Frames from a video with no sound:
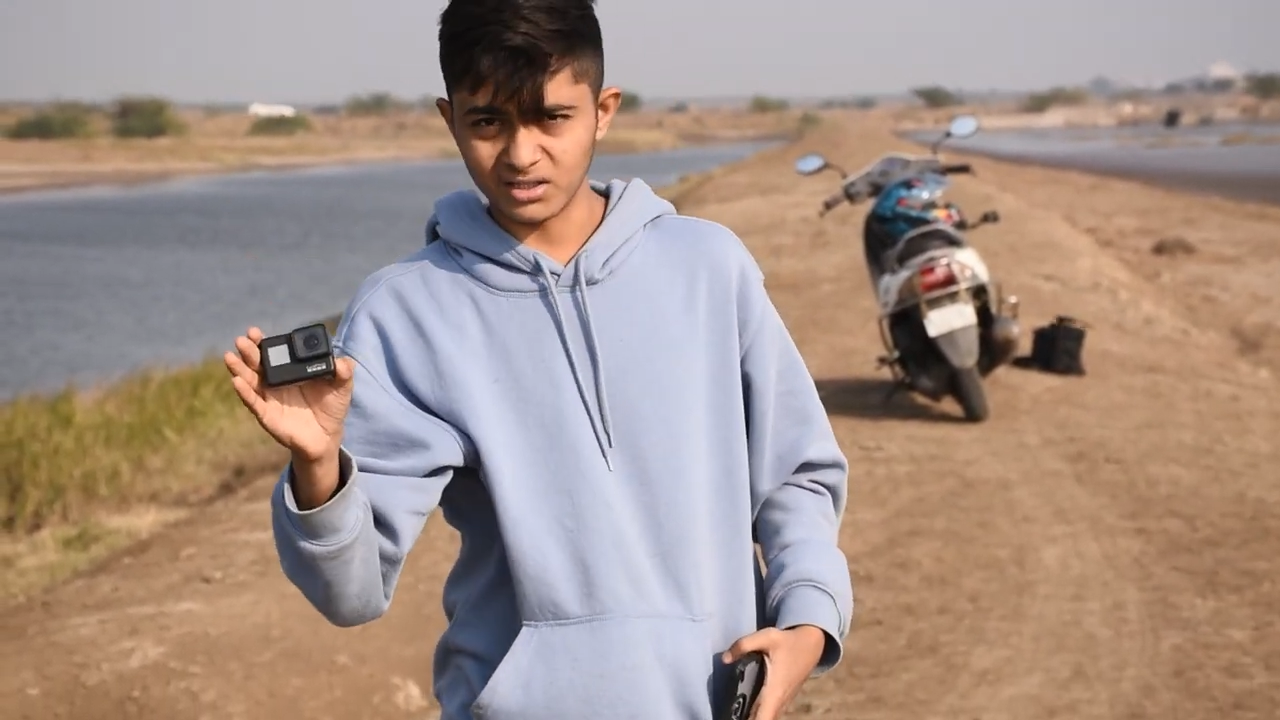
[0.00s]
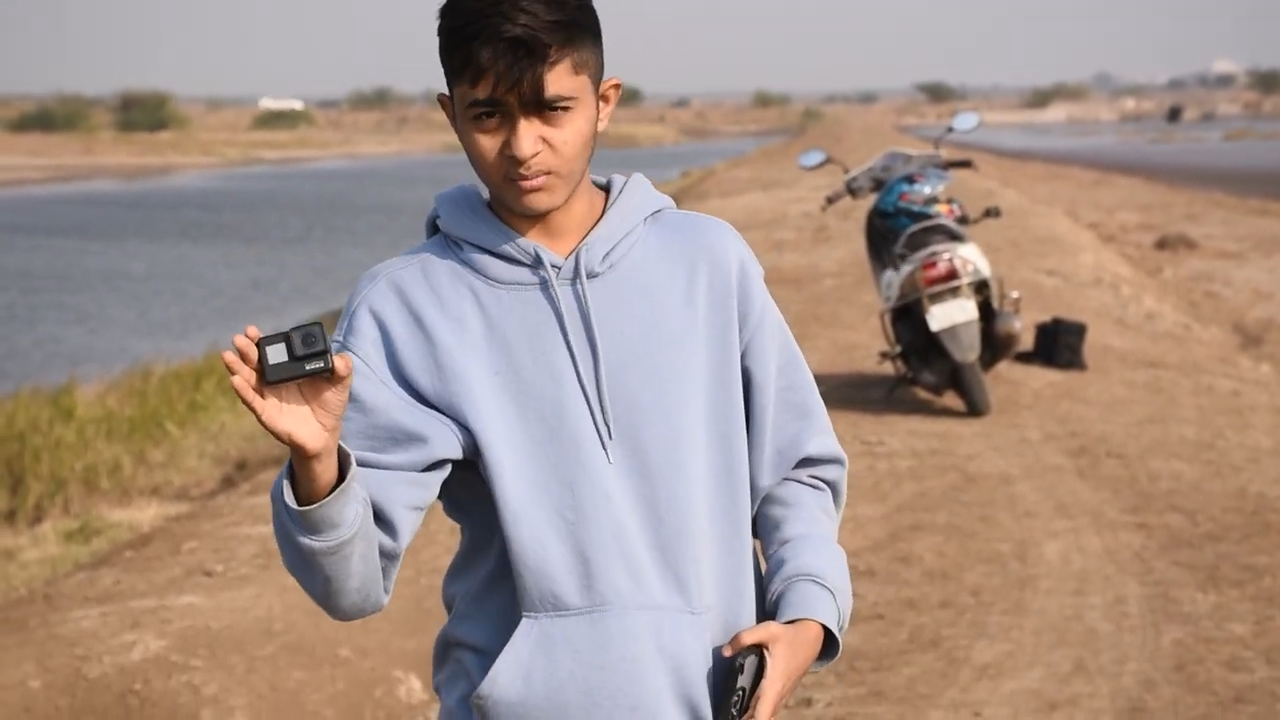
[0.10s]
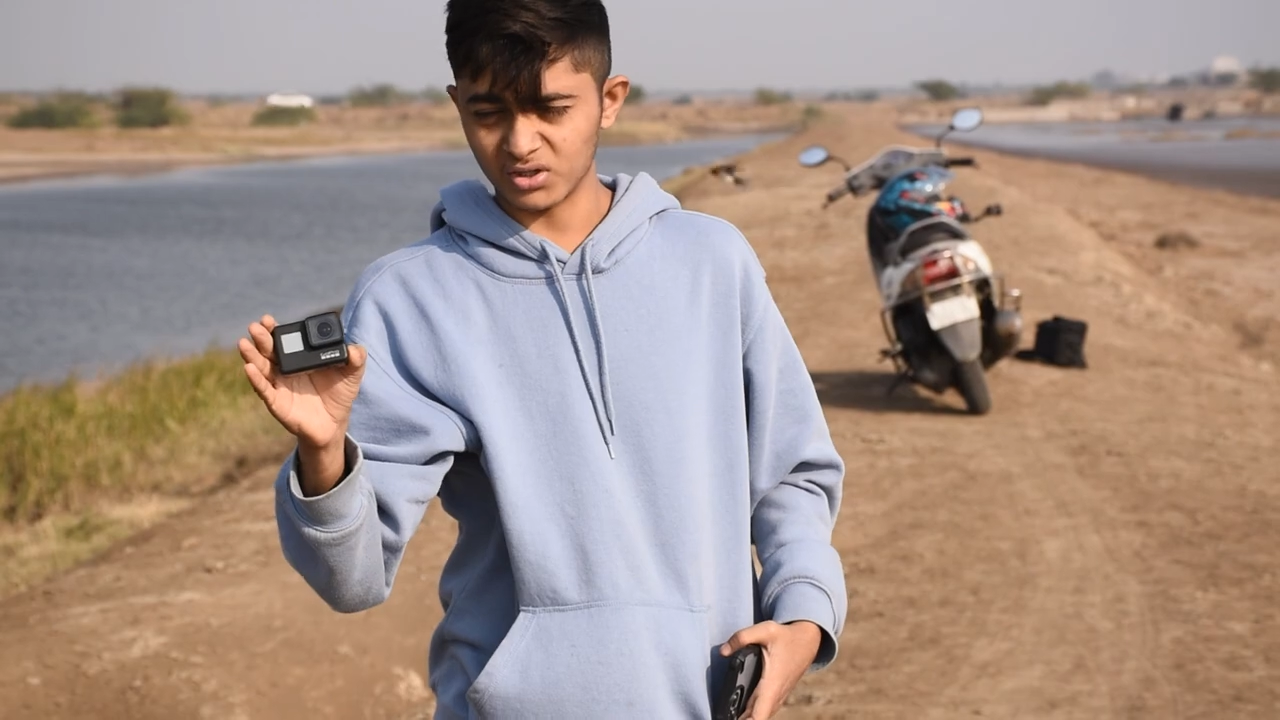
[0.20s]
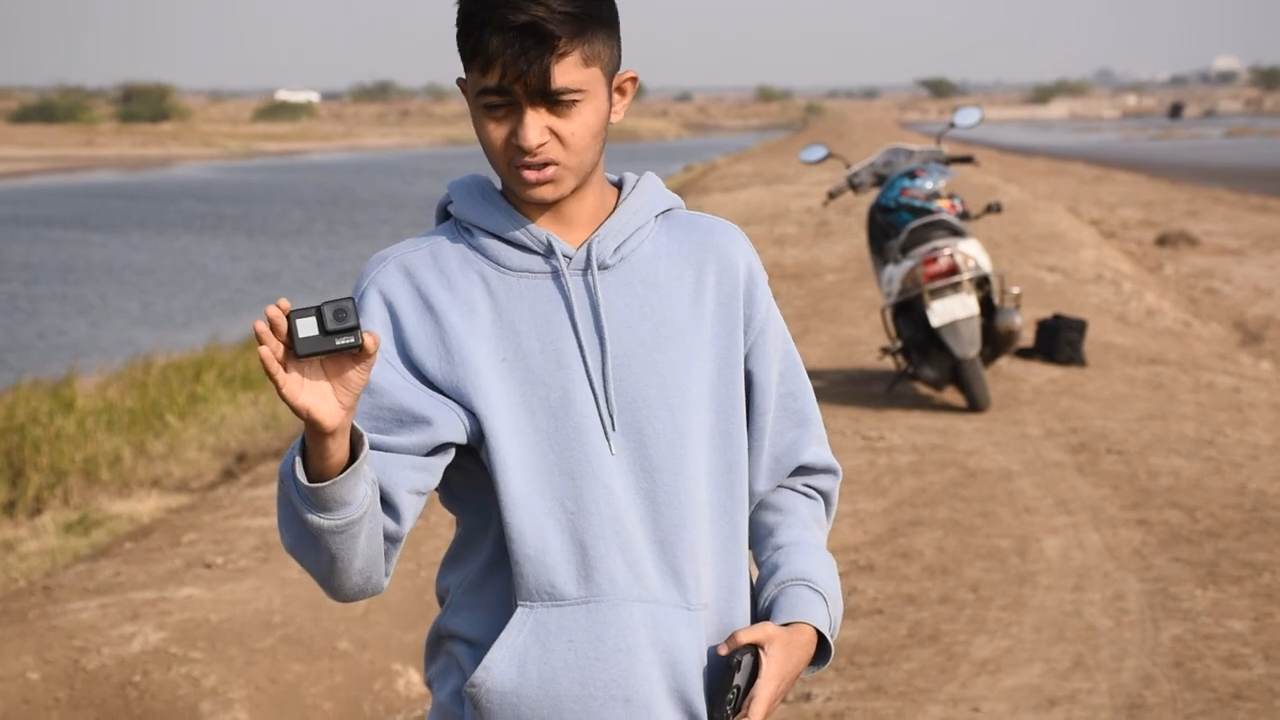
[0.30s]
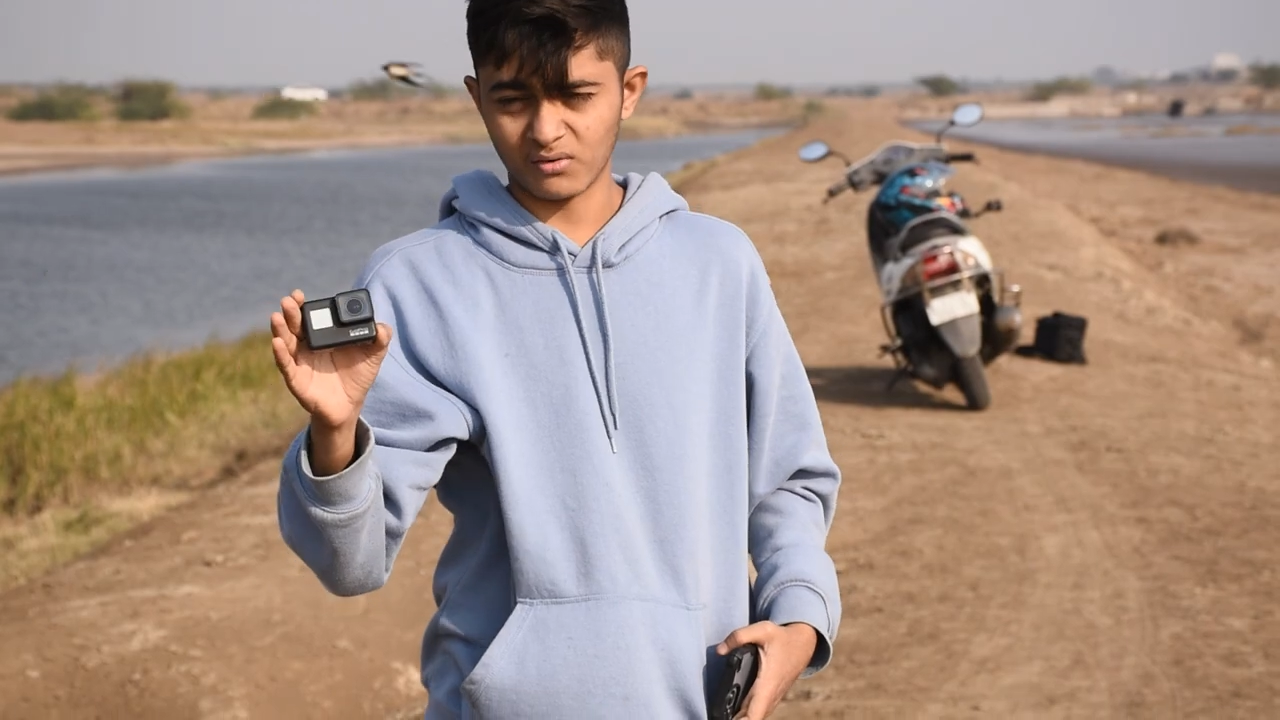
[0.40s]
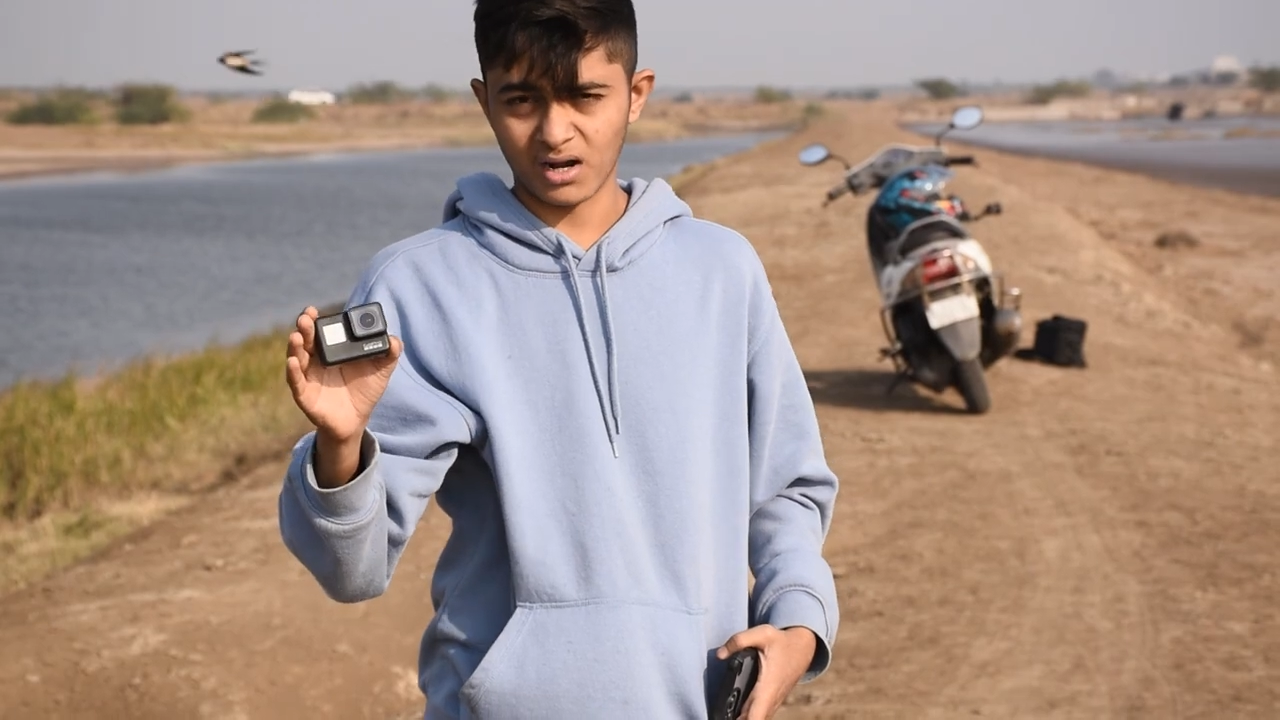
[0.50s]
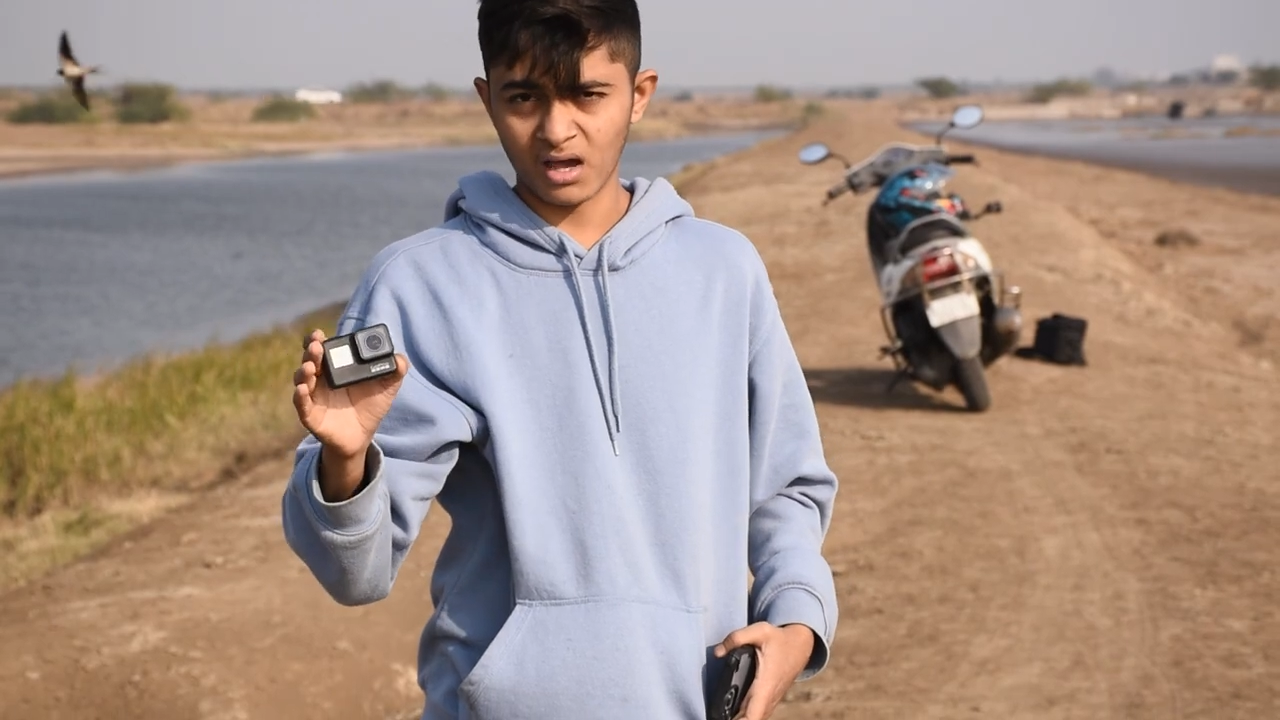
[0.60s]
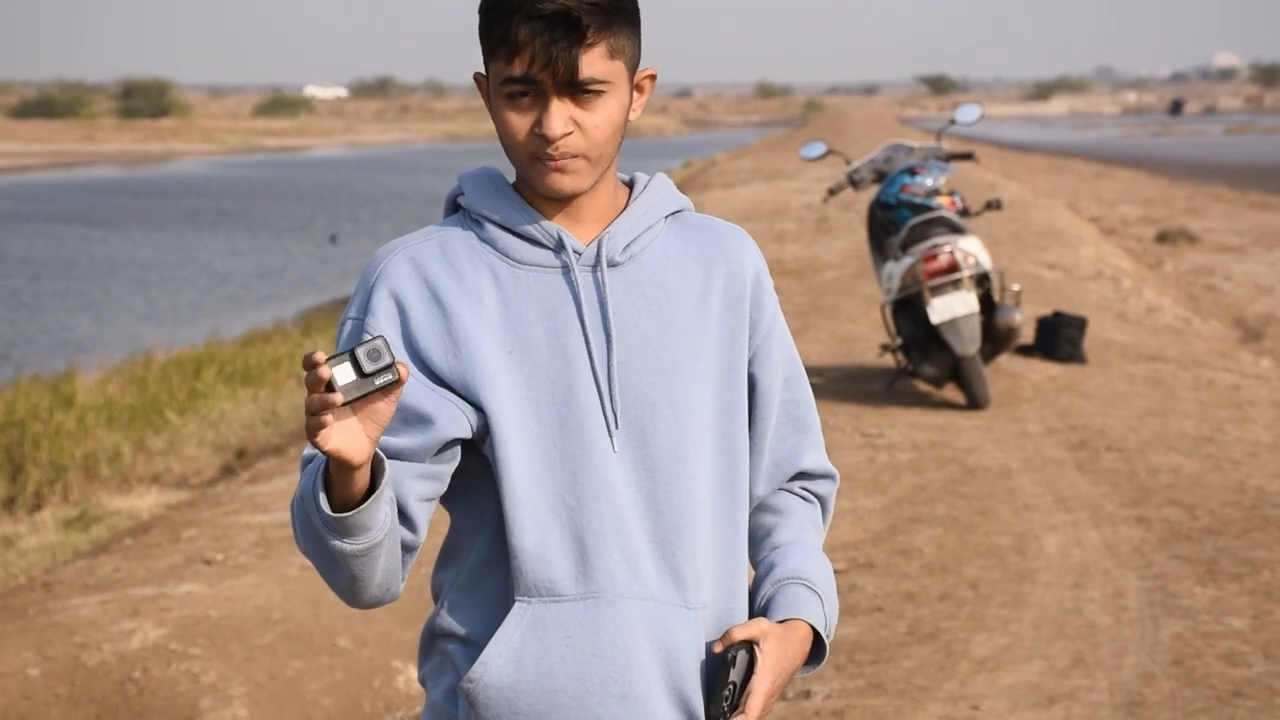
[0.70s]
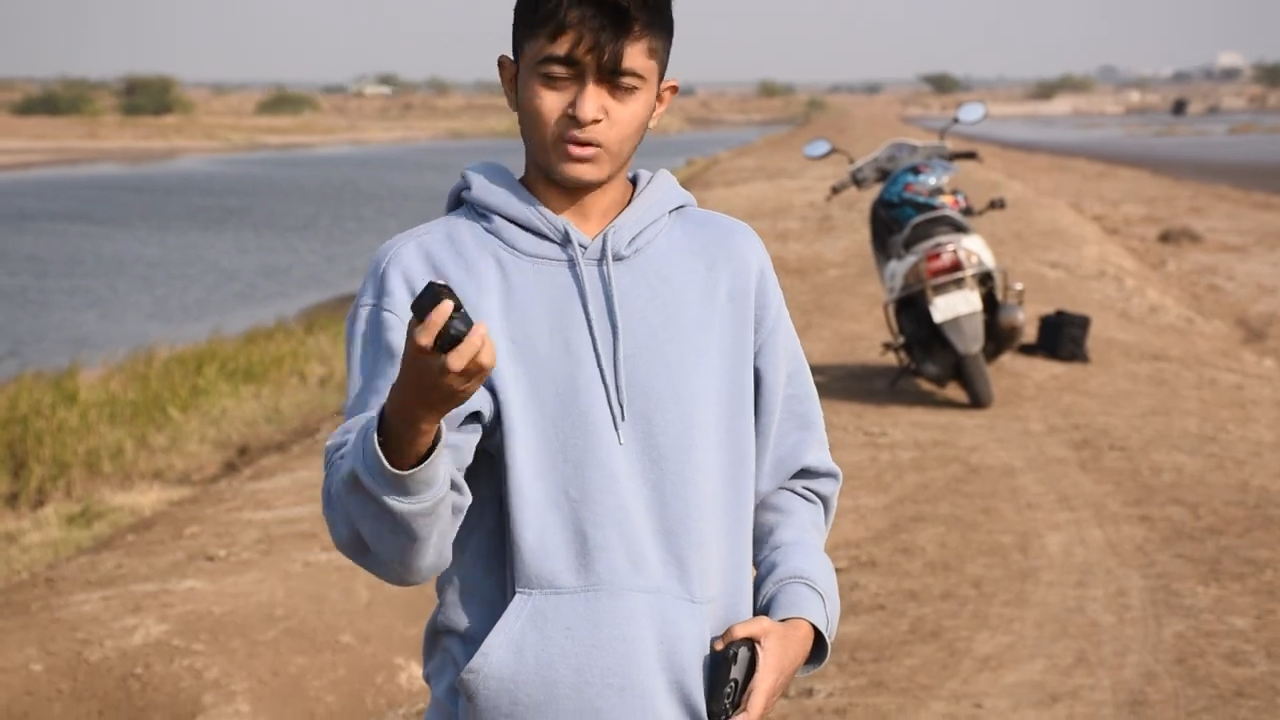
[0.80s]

से मस्त वाला